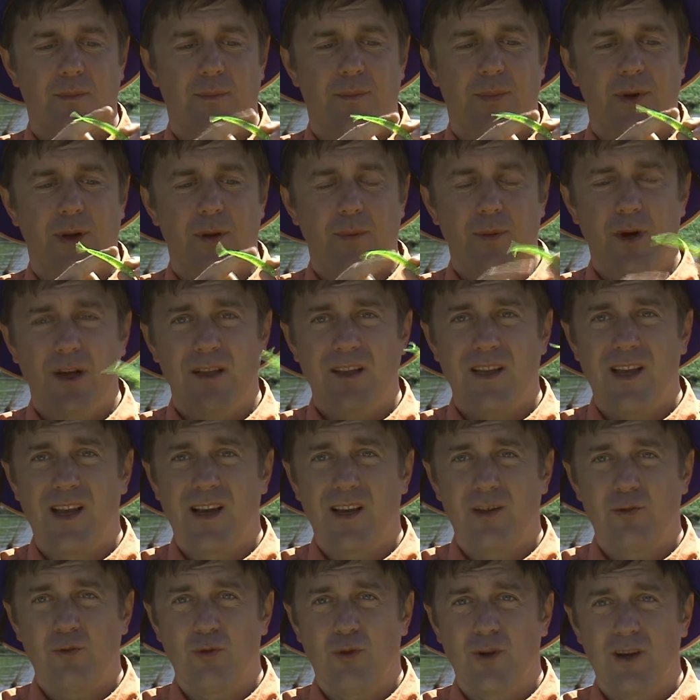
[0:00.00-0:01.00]
приманки,
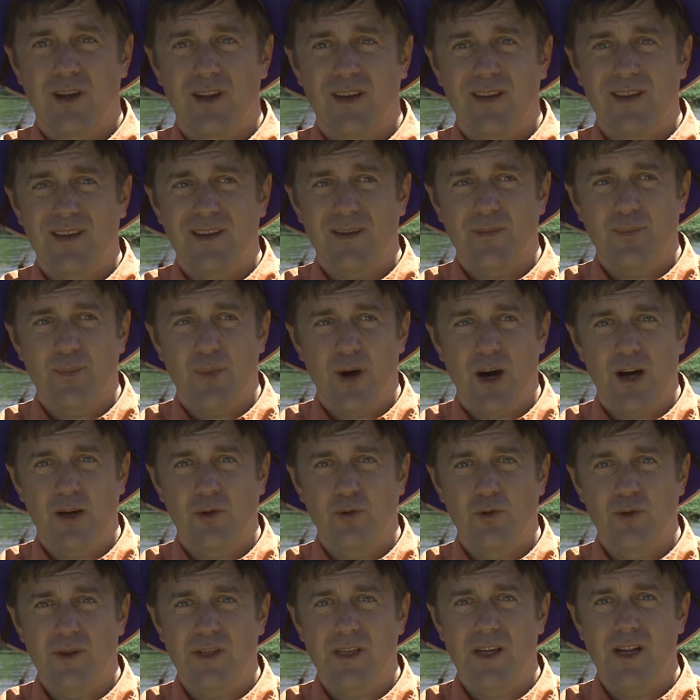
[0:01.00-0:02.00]
которые
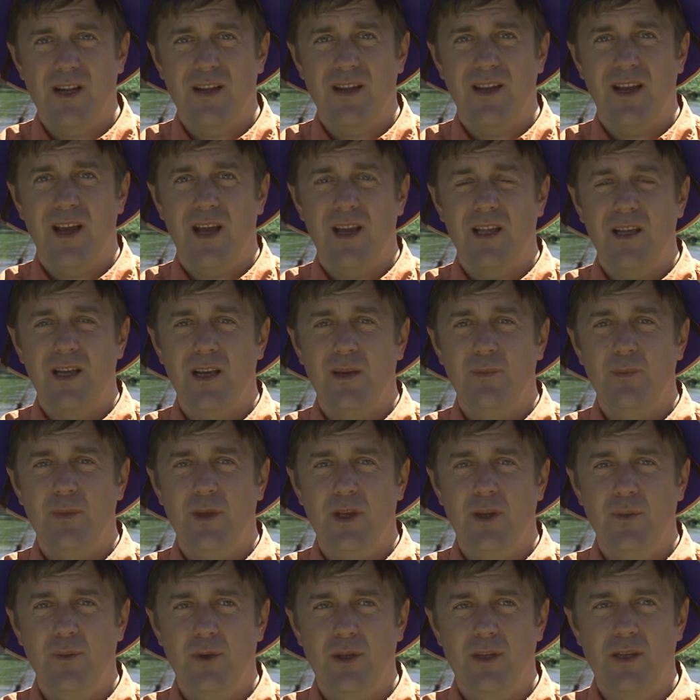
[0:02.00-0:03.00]
пахнут сильно, и они
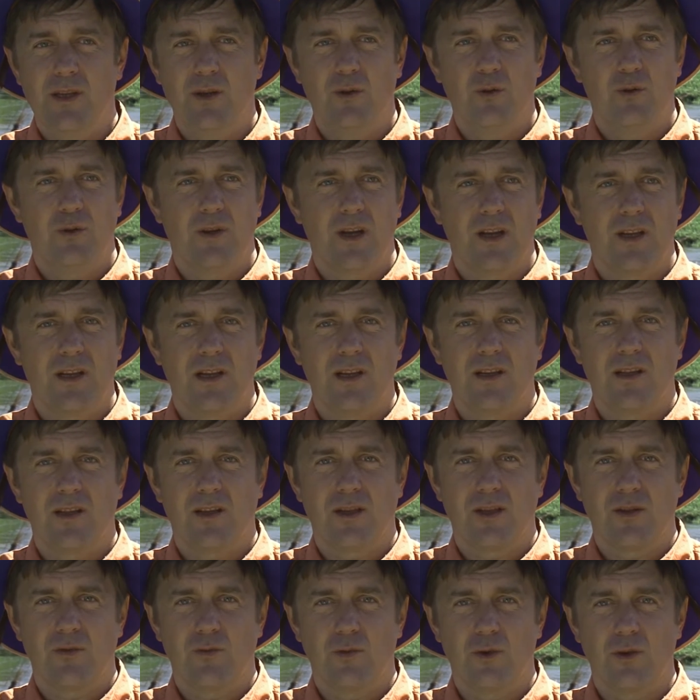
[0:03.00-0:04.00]
имитируют какие-то
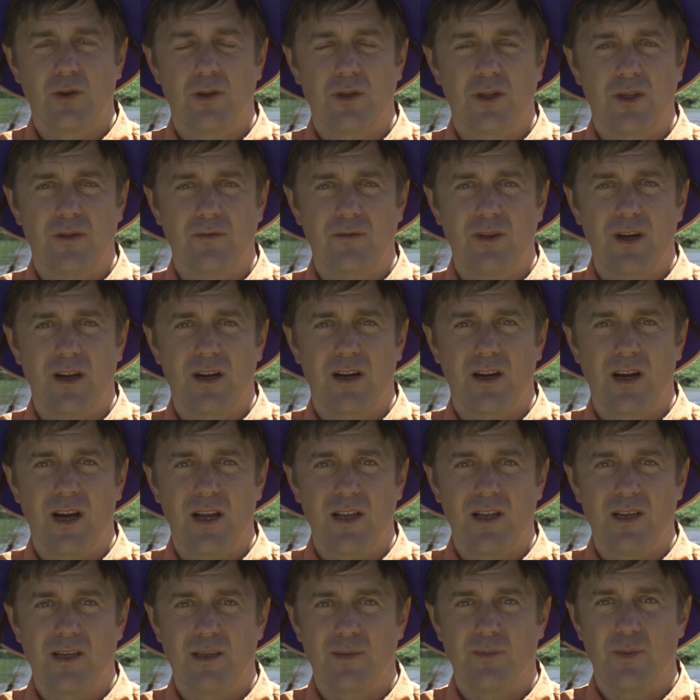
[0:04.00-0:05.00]
живые
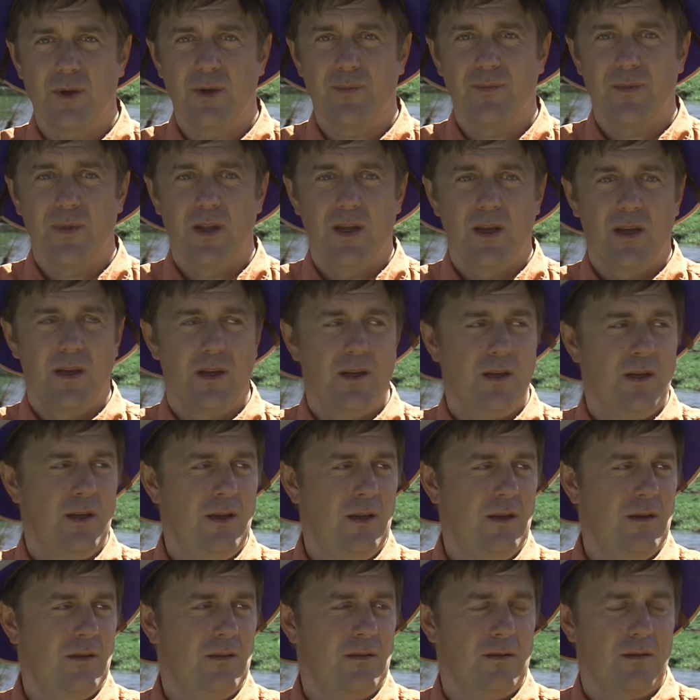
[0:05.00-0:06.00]
организмы.
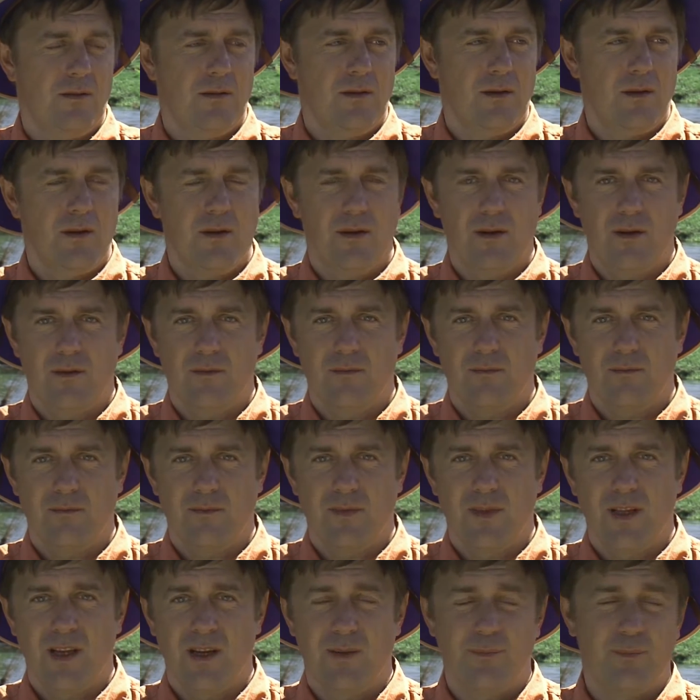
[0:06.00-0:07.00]
И
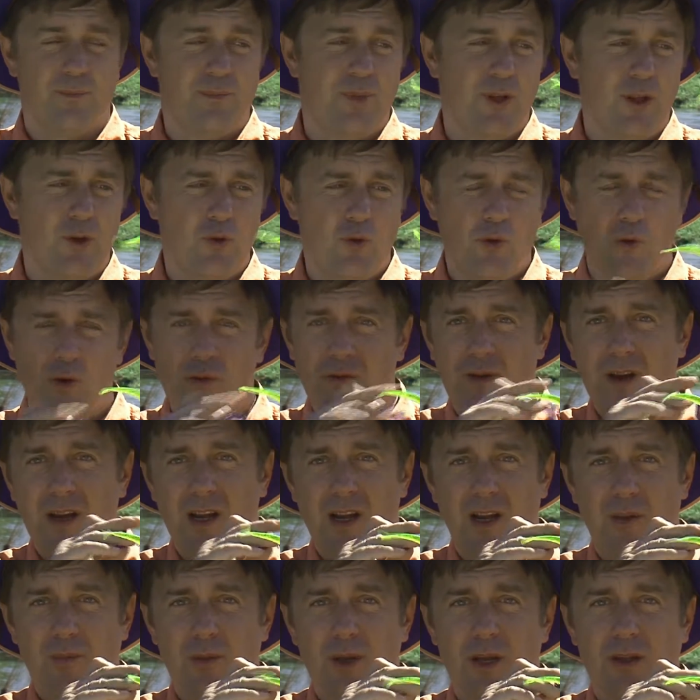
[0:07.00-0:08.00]
на белковые
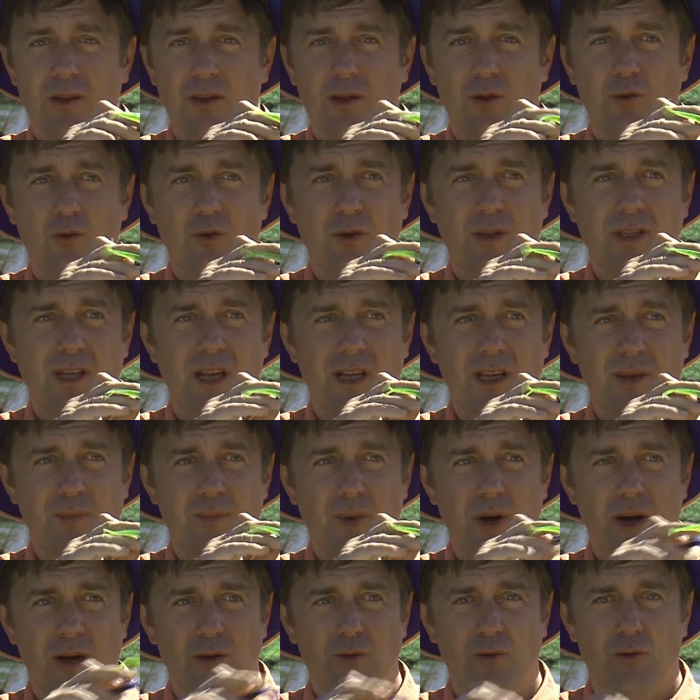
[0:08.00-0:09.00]
элементы, то есть они
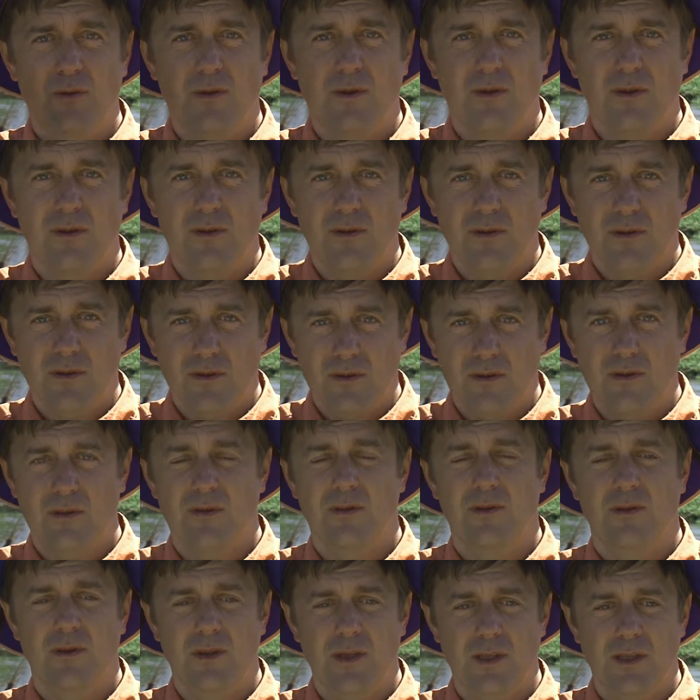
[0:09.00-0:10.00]
пахнут
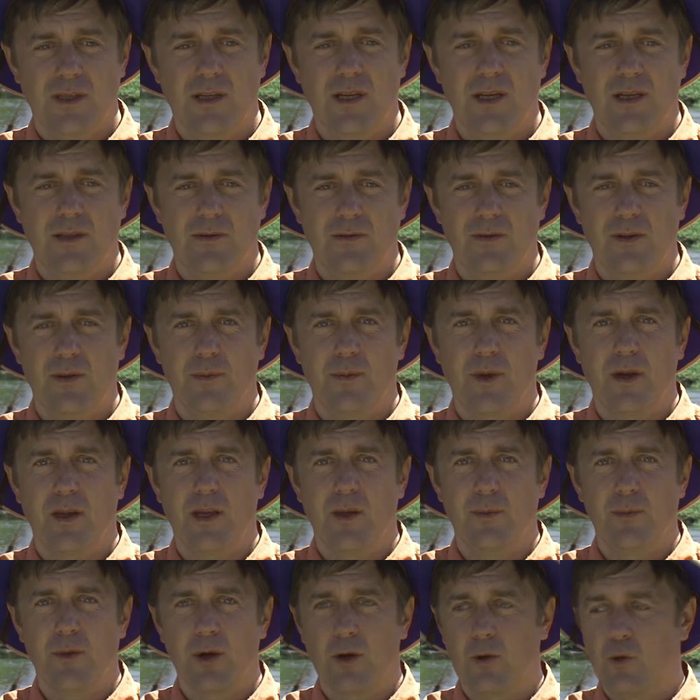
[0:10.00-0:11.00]
естественным
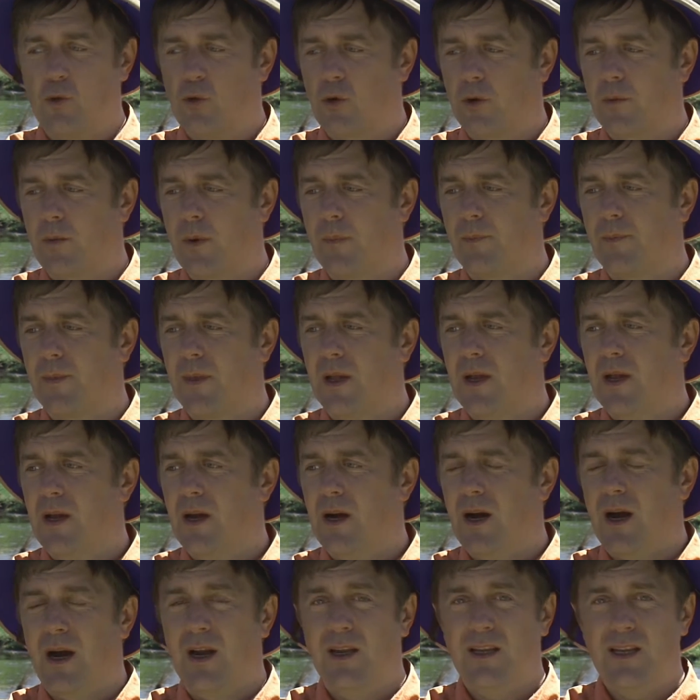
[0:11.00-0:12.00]
каким-то кормом.
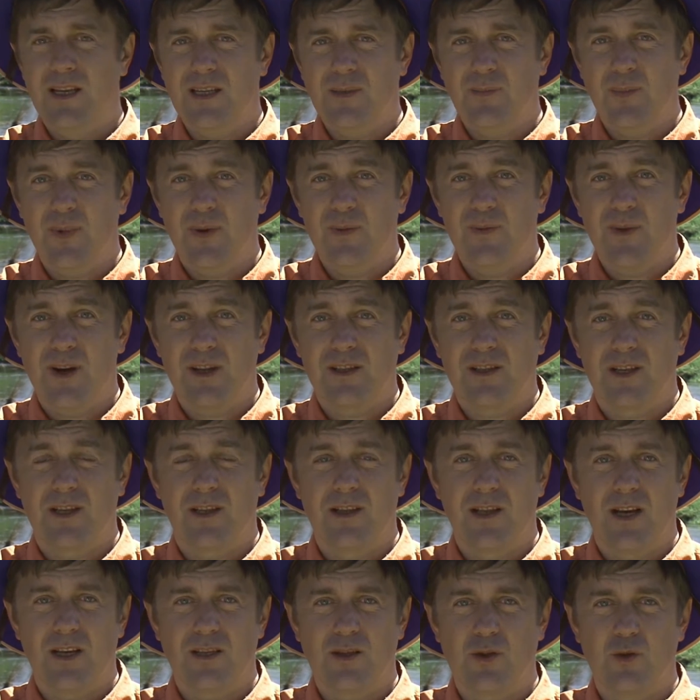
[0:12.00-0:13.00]
А есть приманки
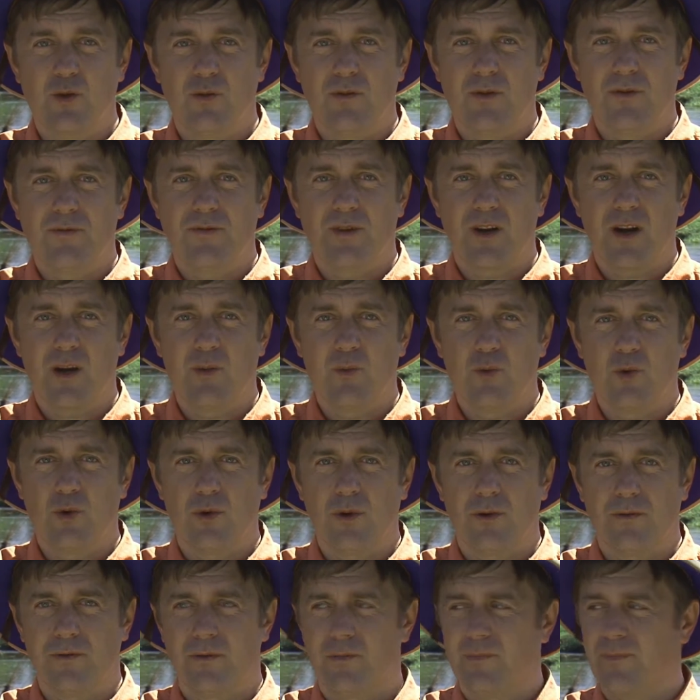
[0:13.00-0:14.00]
на основе
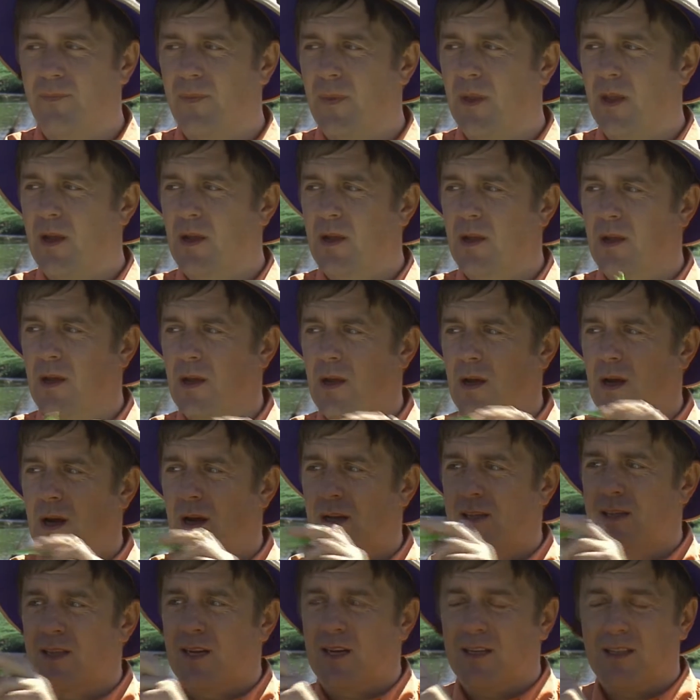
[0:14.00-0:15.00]
феромонов.
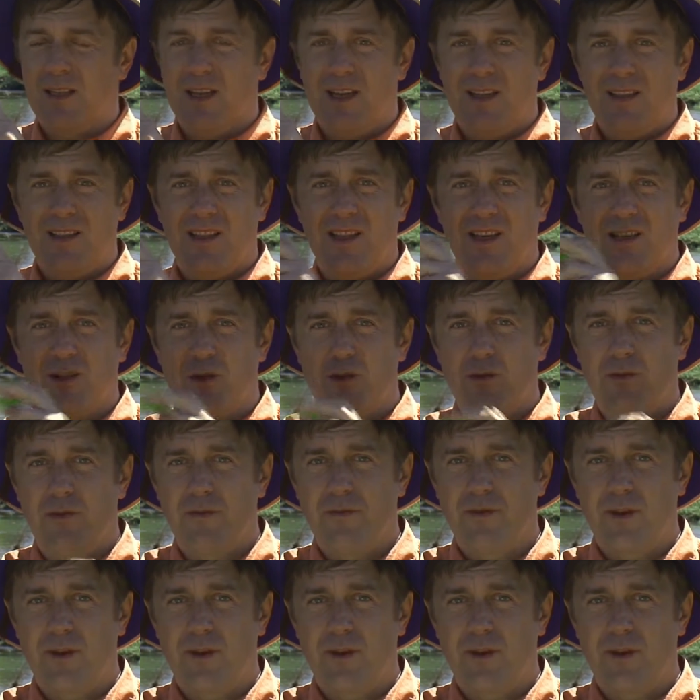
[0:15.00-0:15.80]
Аттрактант на основе